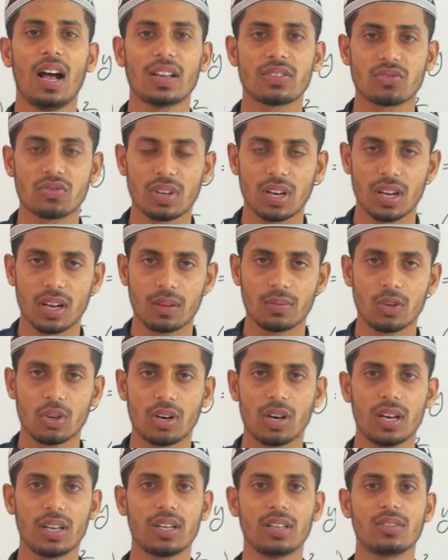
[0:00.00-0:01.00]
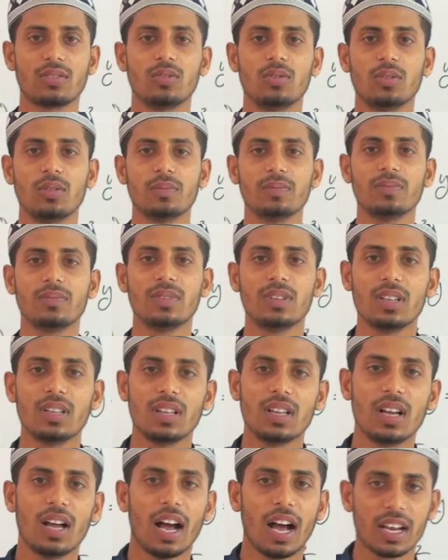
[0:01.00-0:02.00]
আসসালামু আলাইকুম
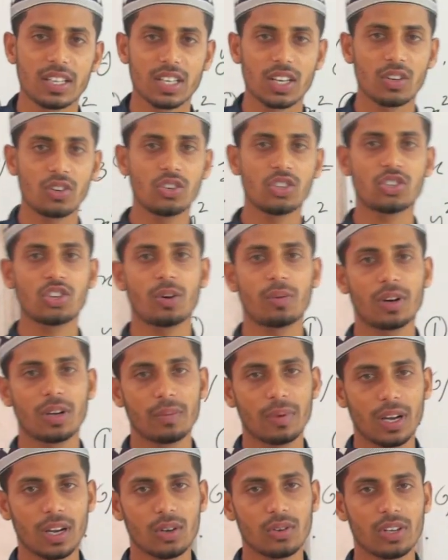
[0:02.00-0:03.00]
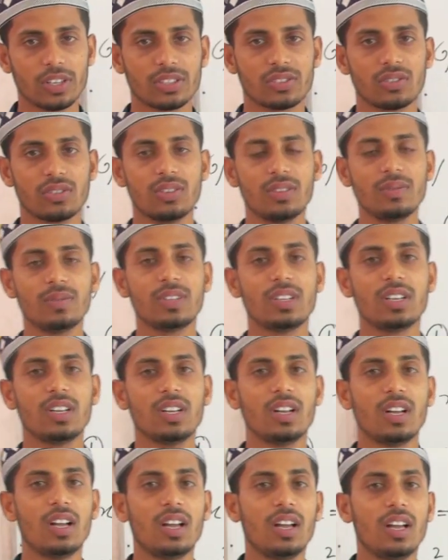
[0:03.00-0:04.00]
আশা করি সবাই ভালো আছো
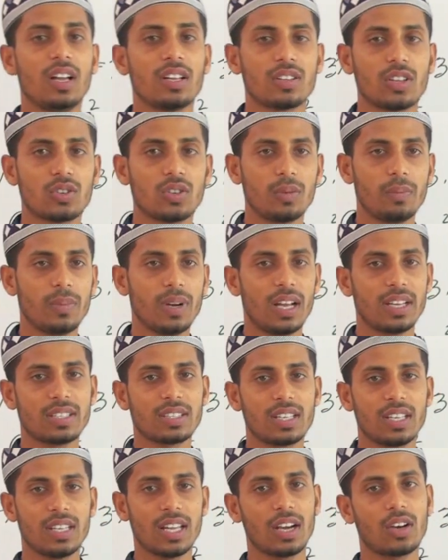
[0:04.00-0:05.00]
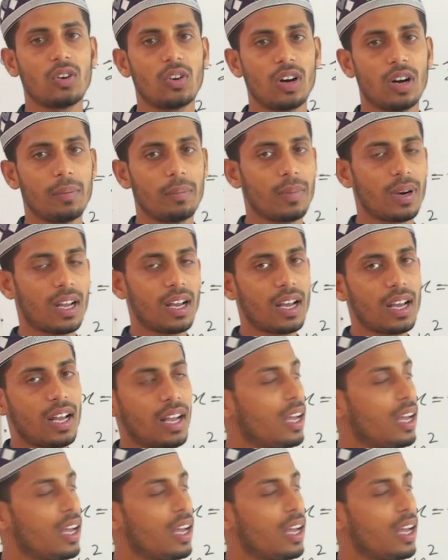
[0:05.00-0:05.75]
তো তোমরা আজকে দেখো আমরা